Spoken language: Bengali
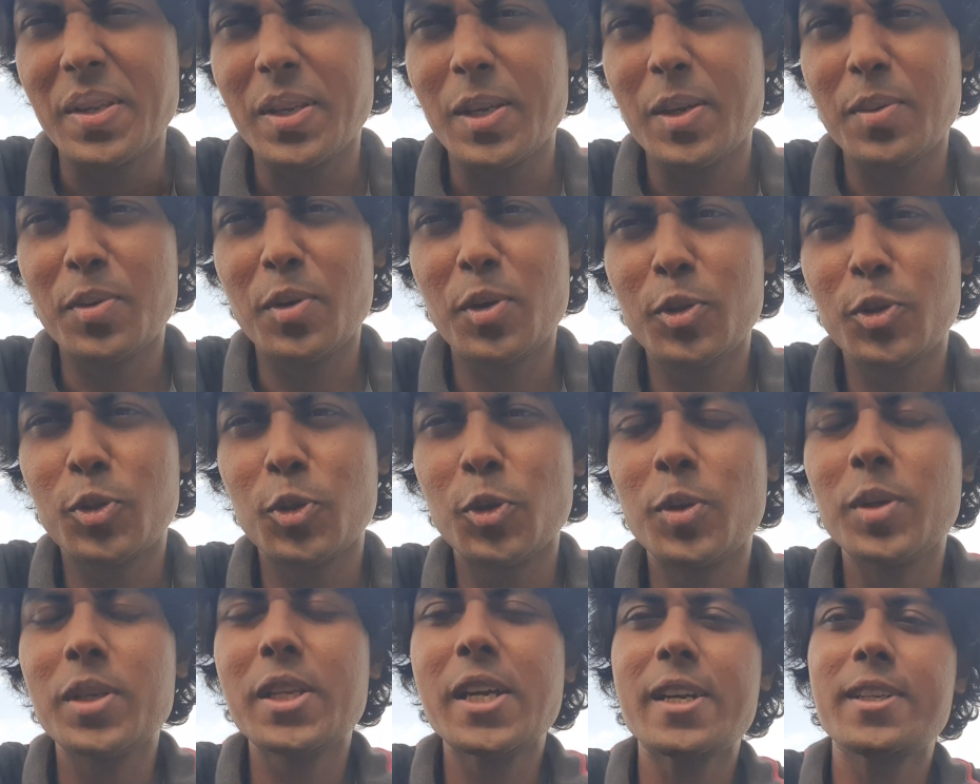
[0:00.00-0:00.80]
এবং
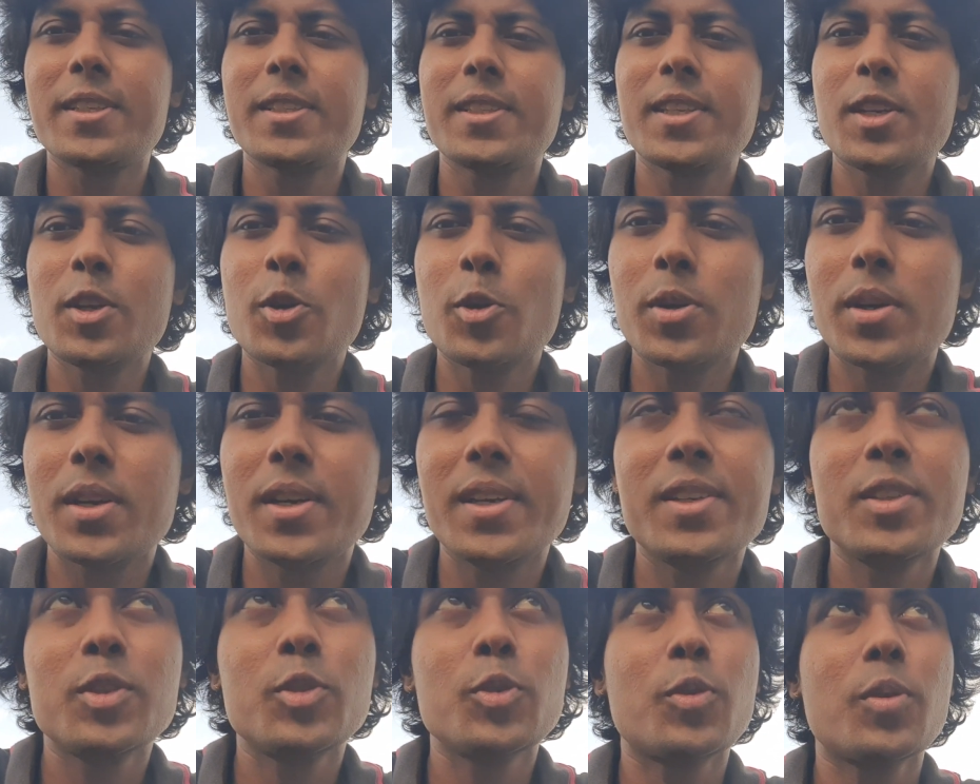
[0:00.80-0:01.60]
জঙ্গলি আসছে না অলরেডি
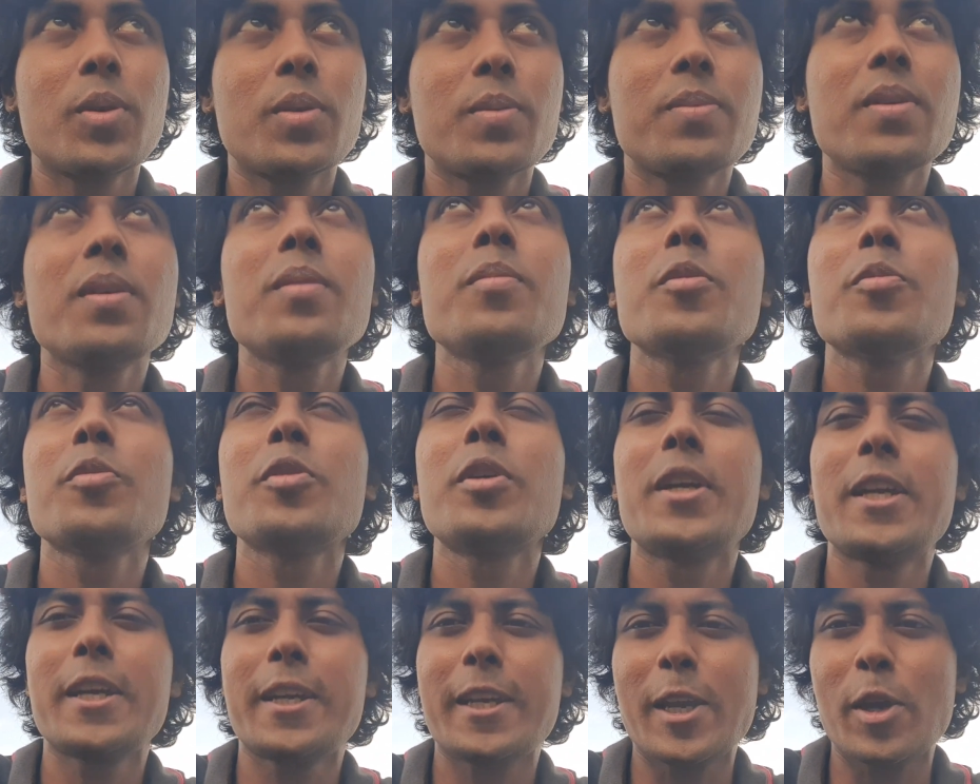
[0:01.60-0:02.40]
কিন্তু কনফার্ম এবং
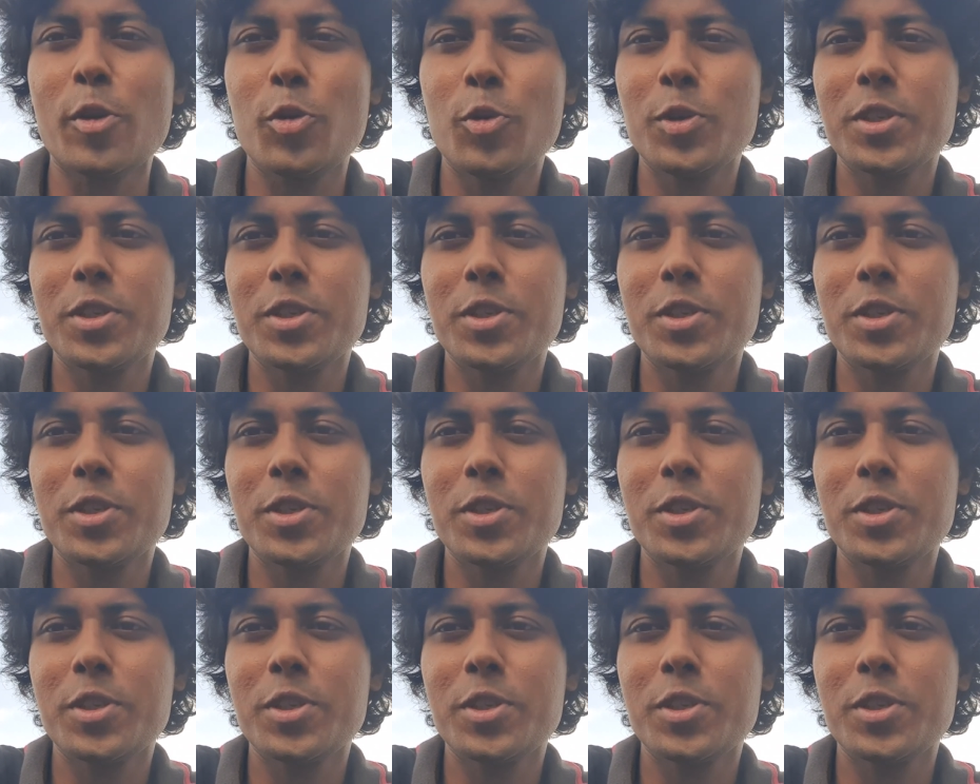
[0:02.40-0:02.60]
এটা কেন